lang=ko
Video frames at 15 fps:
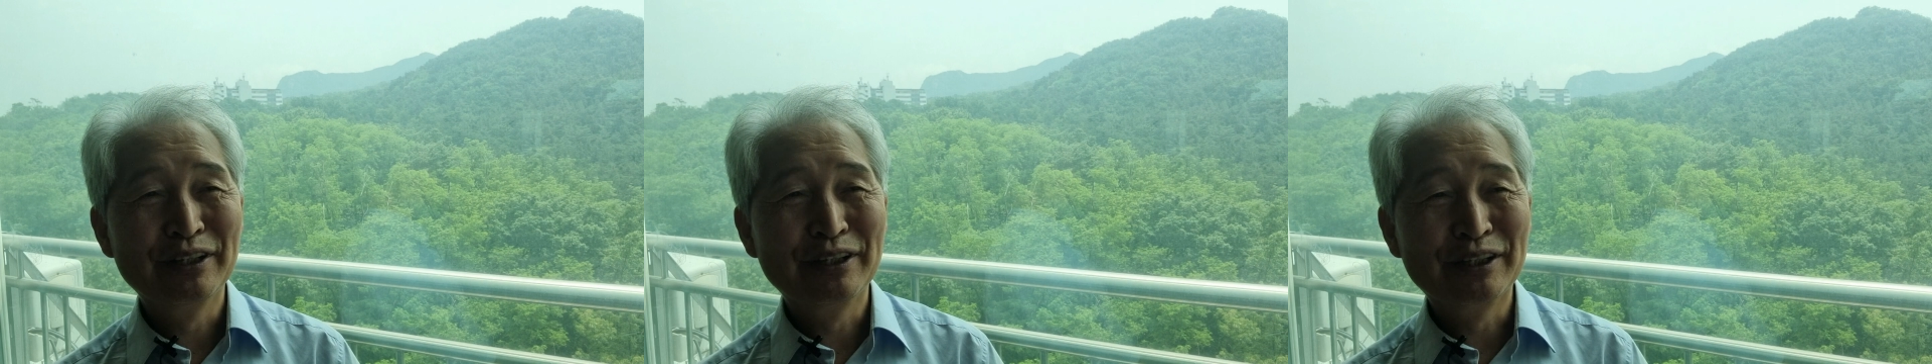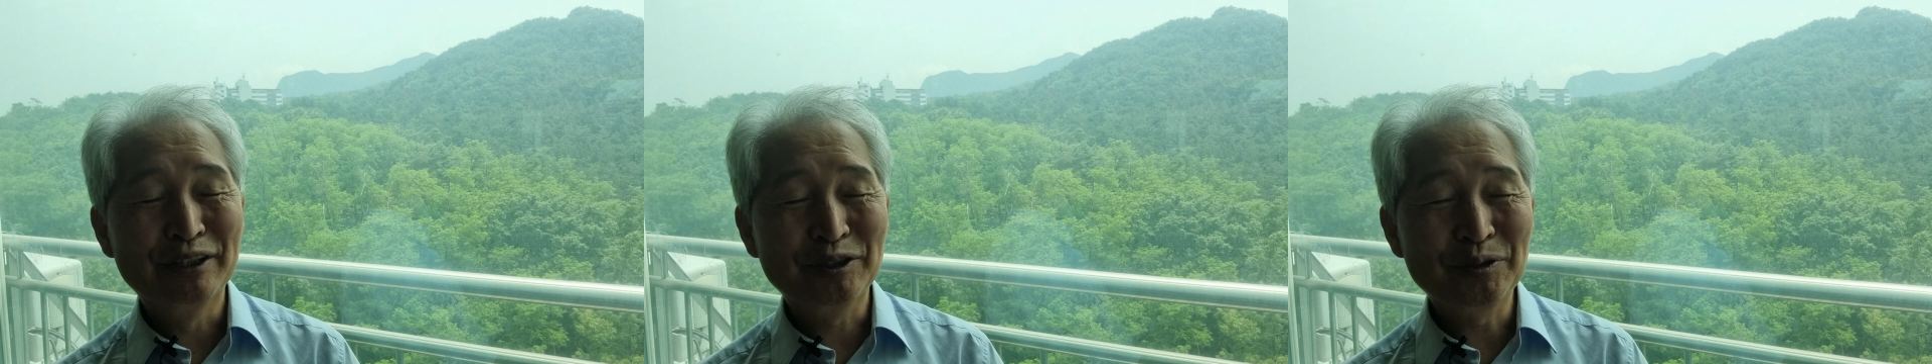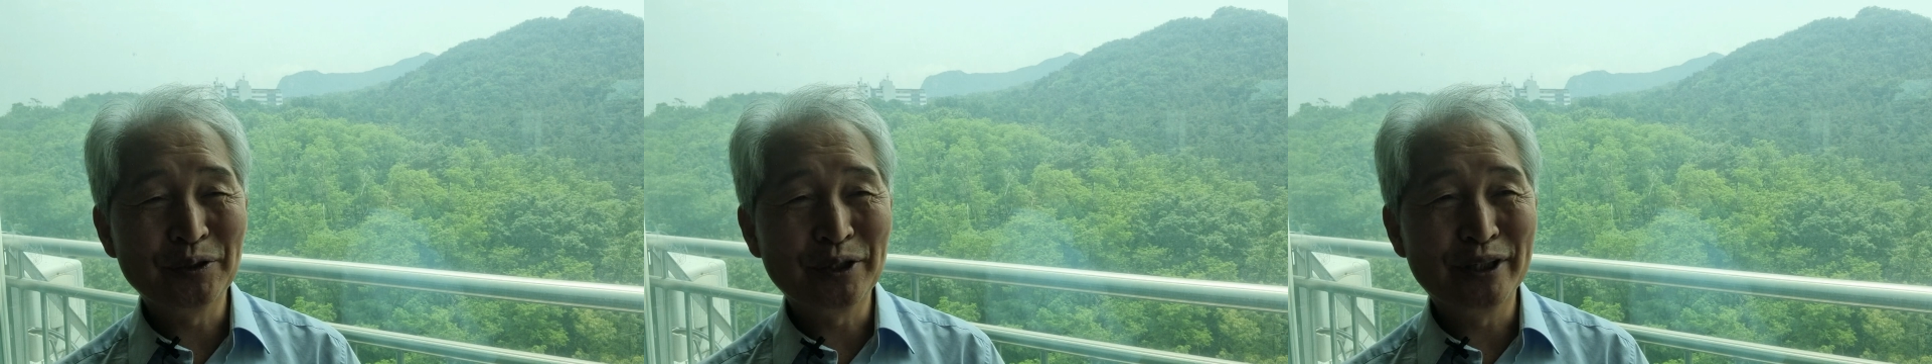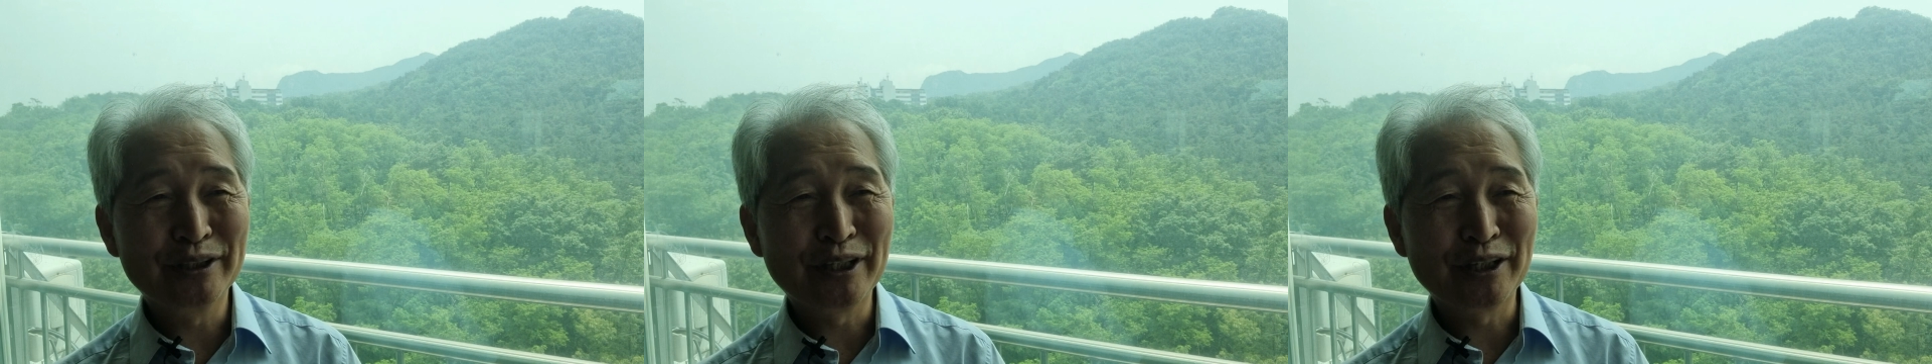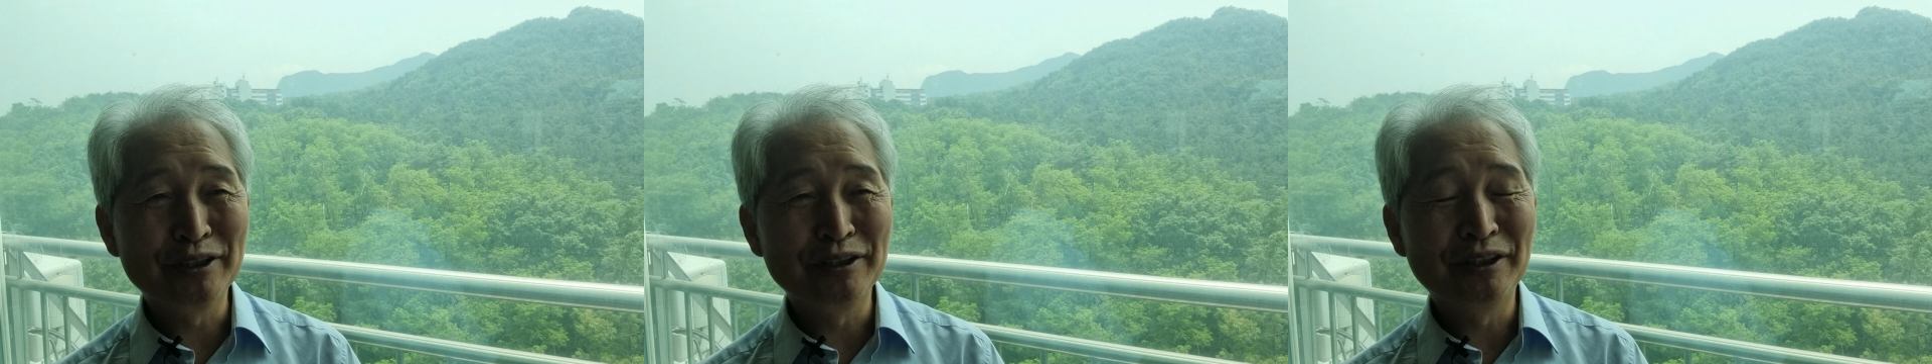어, 교회를
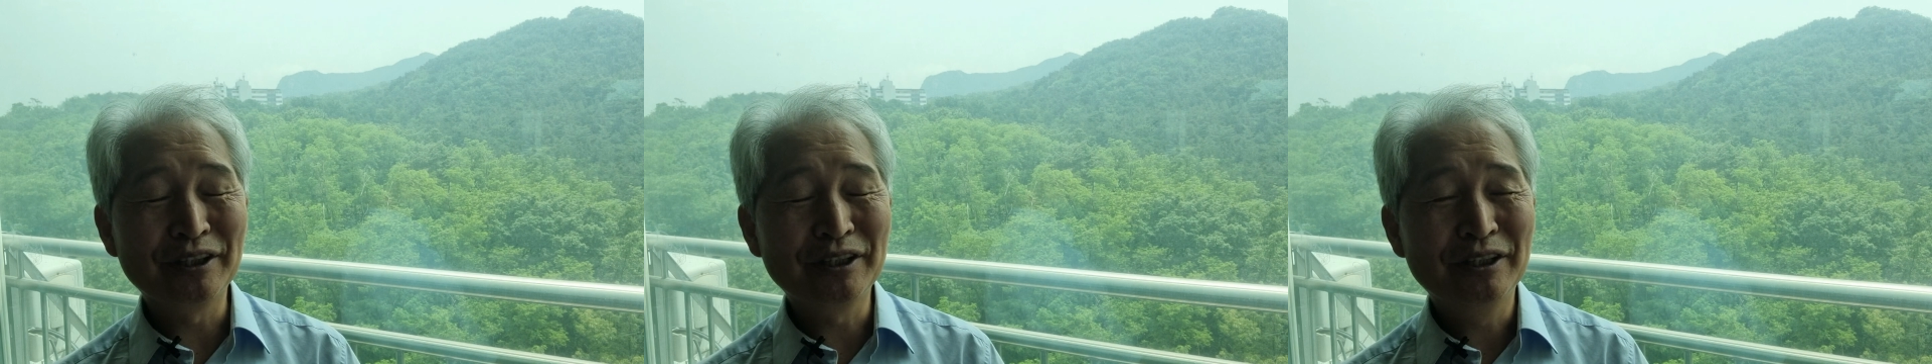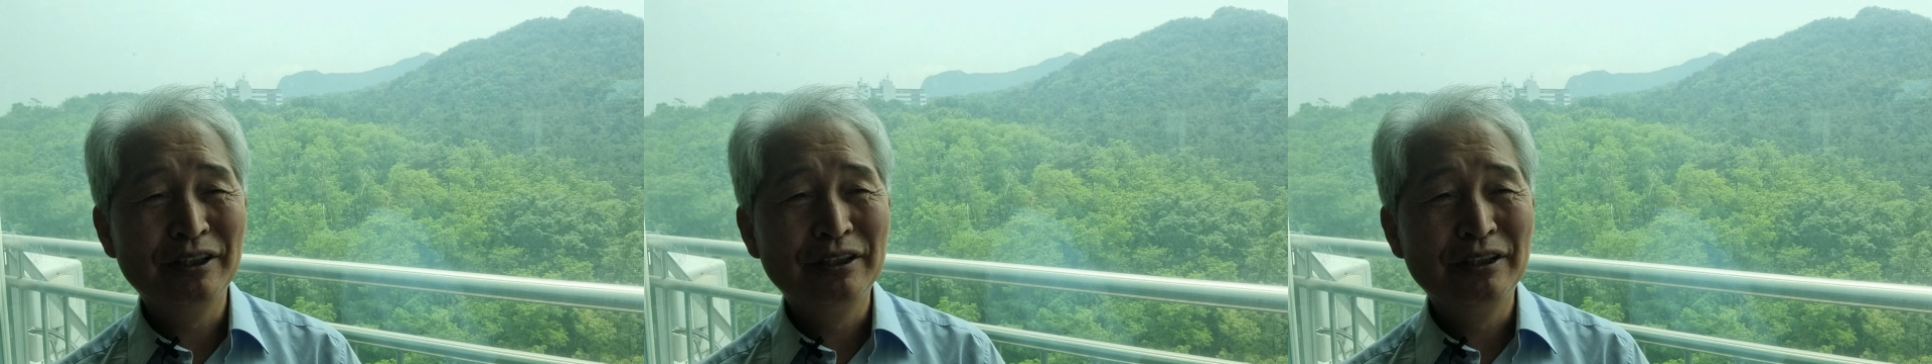다니는데